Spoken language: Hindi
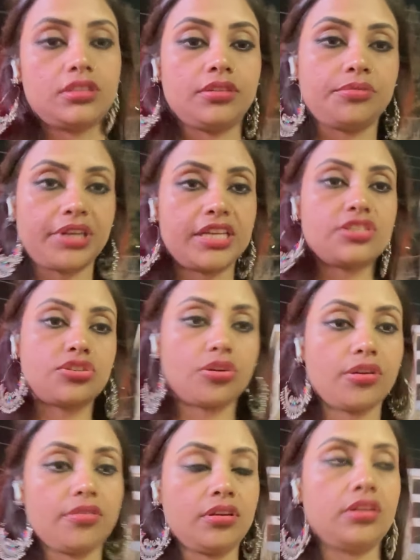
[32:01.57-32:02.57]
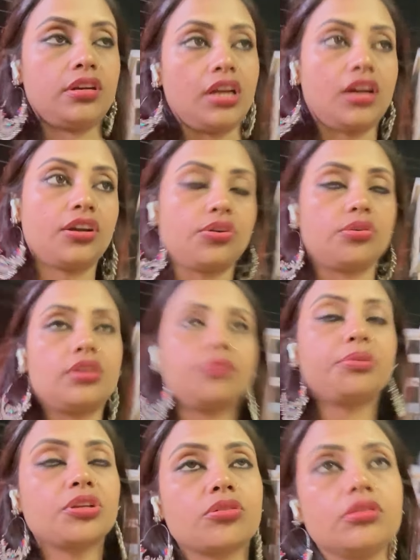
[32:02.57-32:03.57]
रेस्ट और ना करो ना
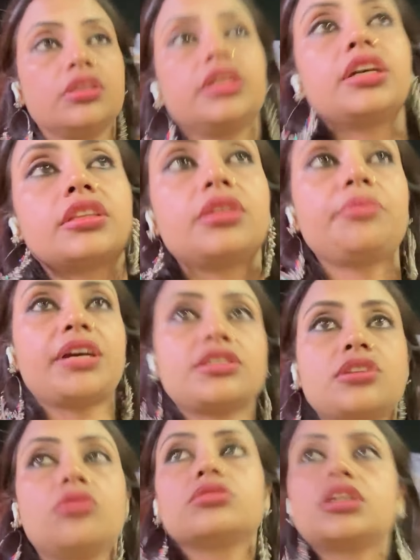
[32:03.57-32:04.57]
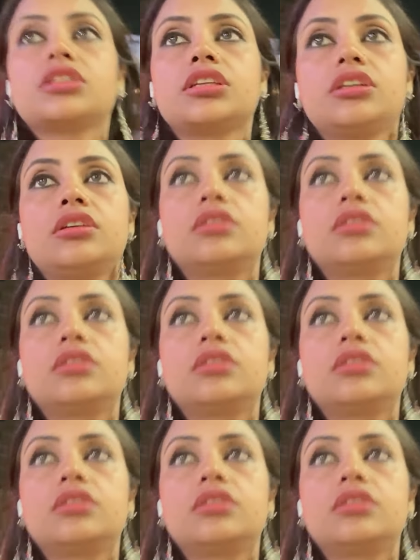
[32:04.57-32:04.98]
बिल्कुल ही एकदम ऐसा हो जाता है